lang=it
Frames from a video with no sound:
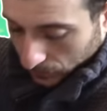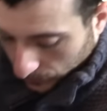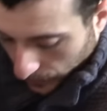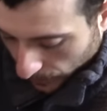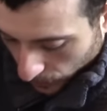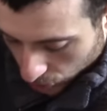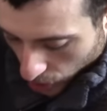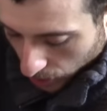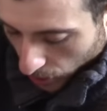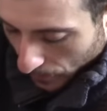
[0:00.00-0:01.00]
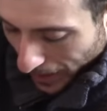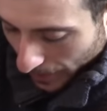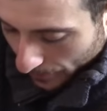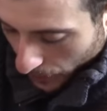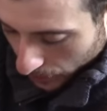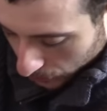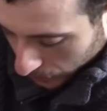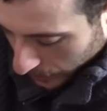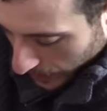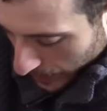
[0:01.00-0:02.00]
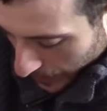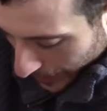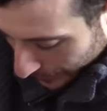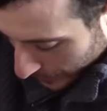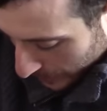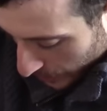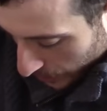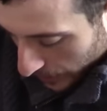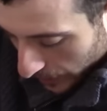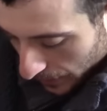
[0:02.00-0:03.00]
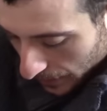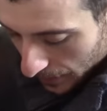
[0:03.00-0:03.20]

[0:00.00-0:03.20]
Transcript: Triplo gioco, palla bonus! Attenzione!